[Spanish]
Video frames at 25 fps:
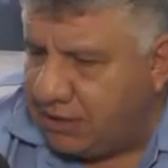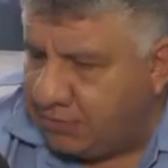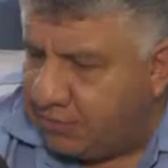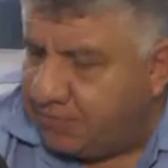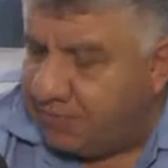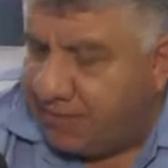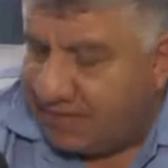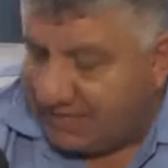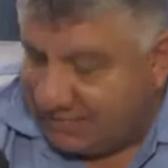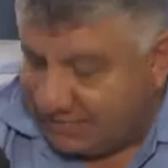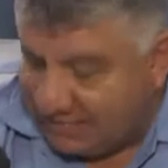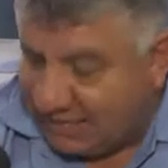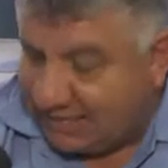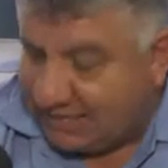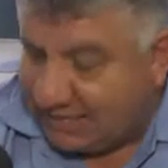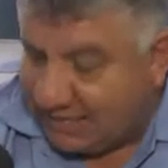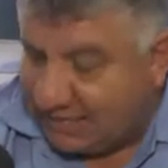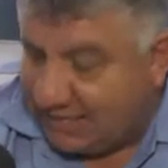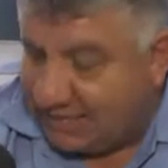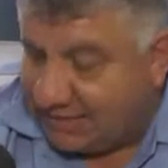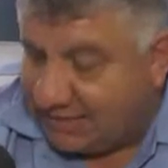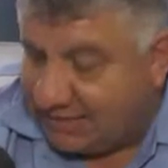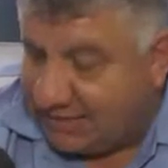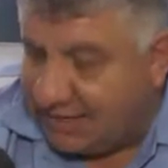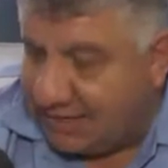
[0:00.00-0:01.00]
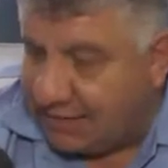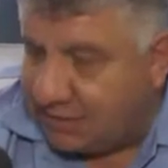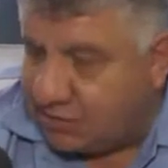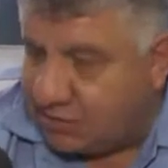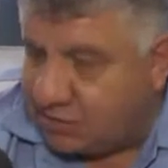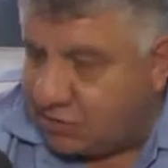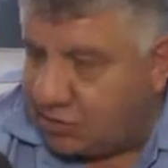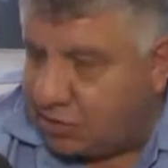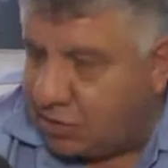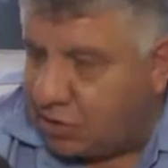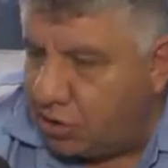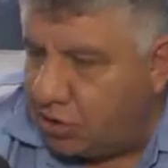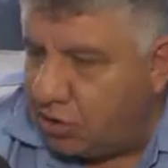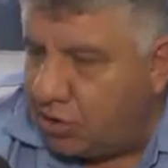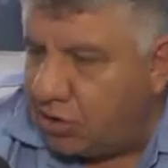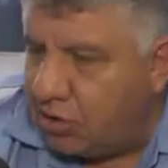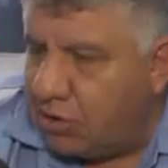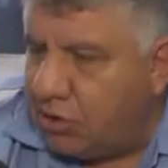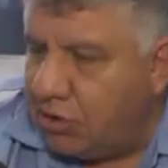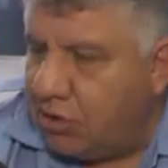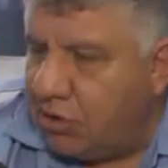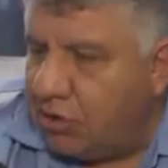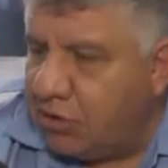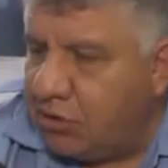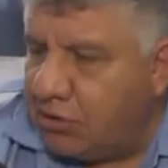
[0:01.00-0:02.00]
un mensaje de texto
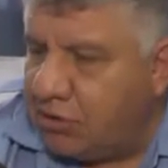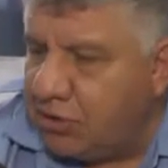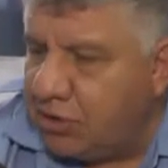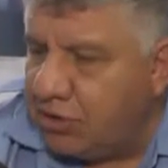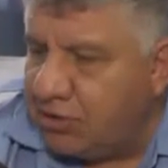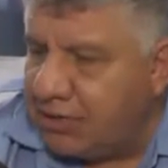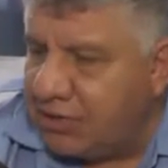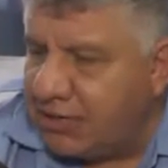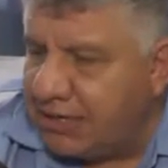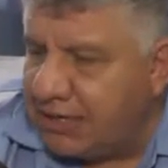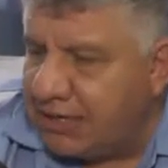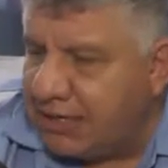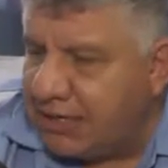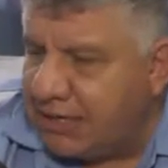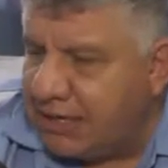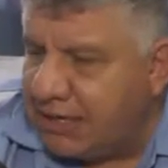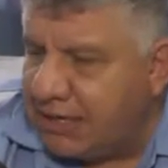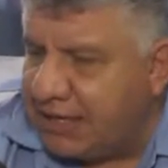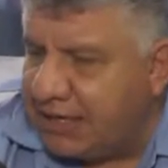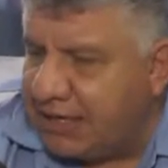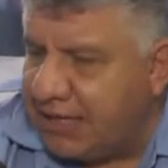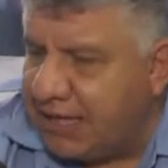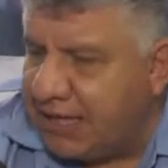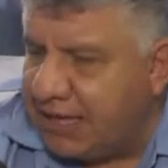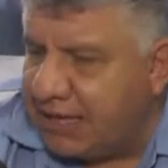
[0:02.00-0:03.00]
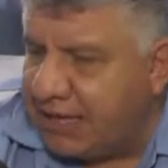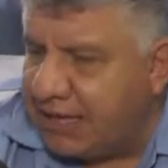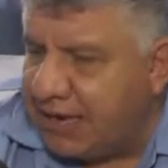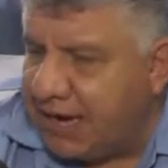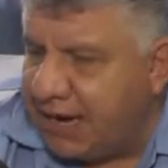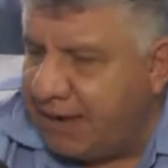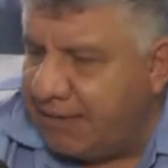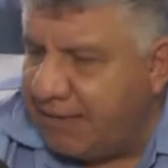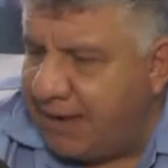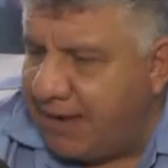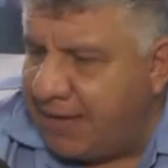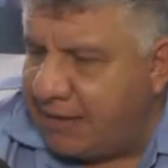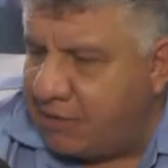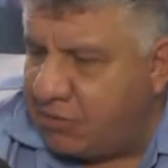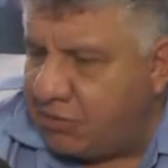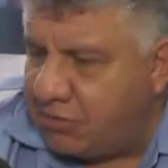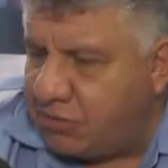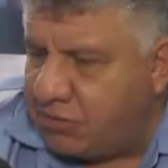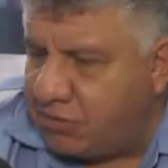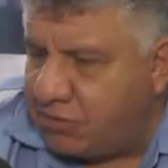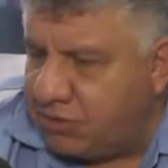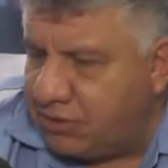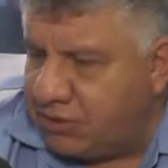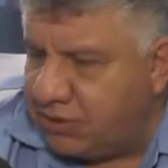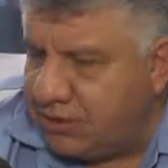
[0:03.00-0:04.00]
donde queda
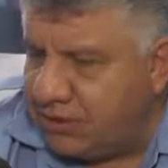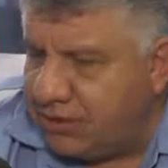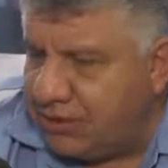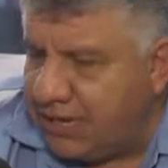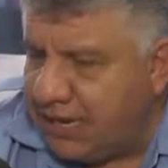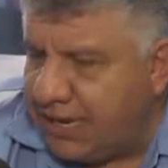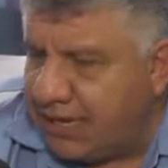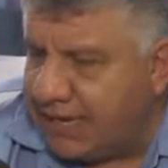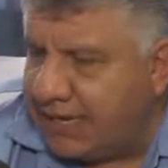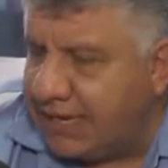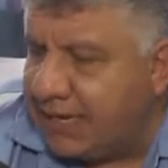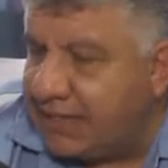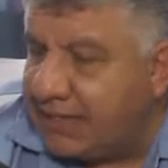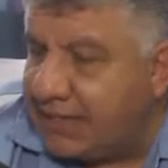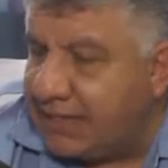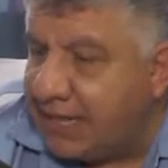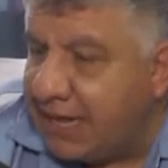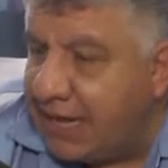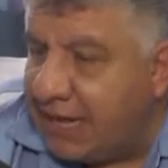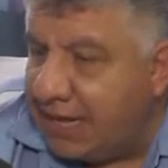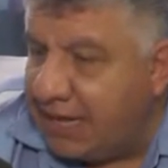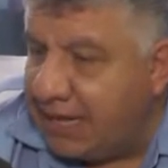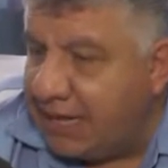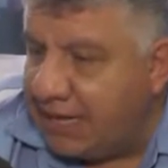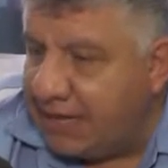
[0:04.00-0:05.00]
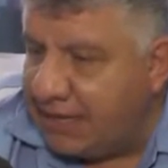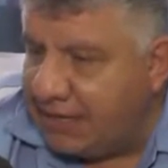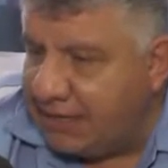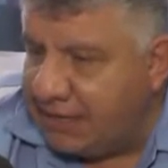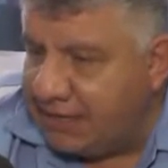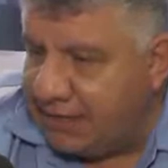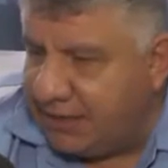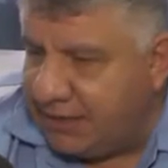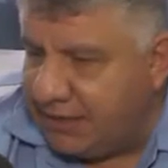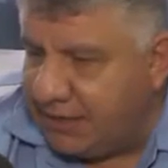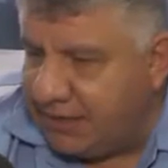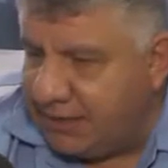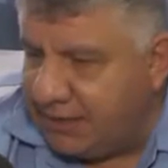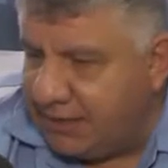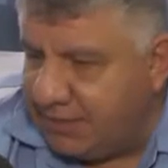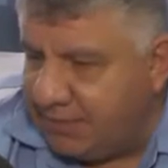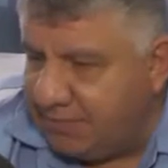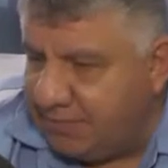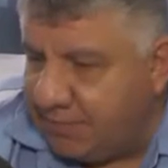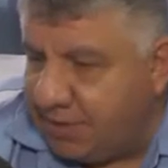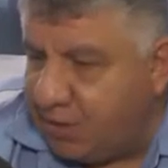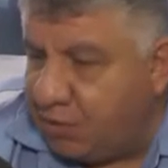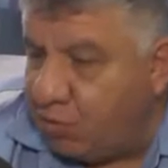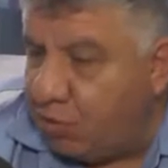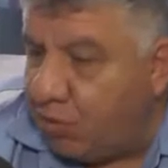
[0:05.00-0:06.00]
grabado eh, agenda eh,
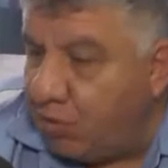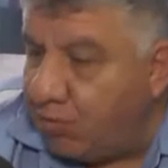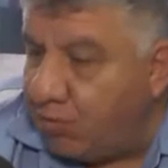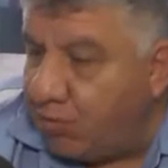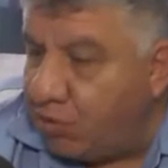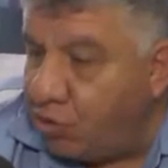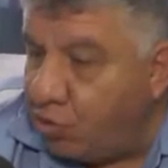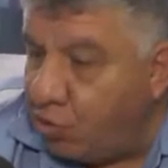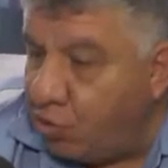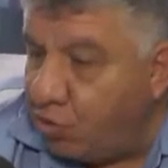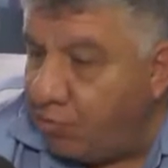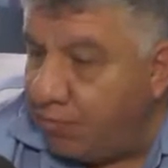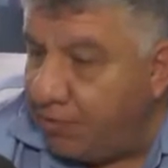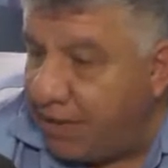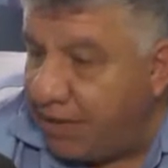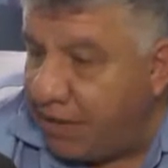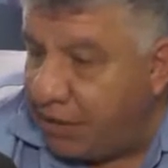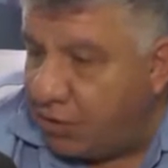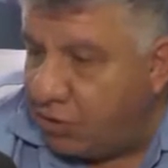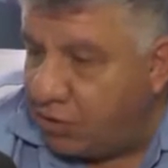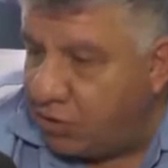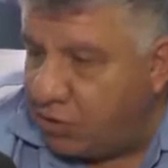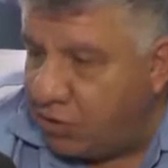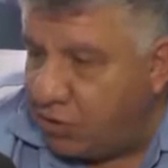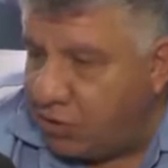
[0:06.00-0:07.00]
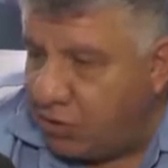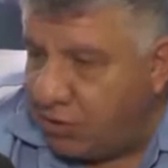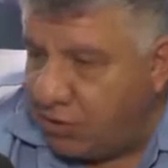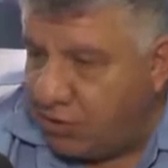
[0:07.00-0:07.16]
mi nuevo número.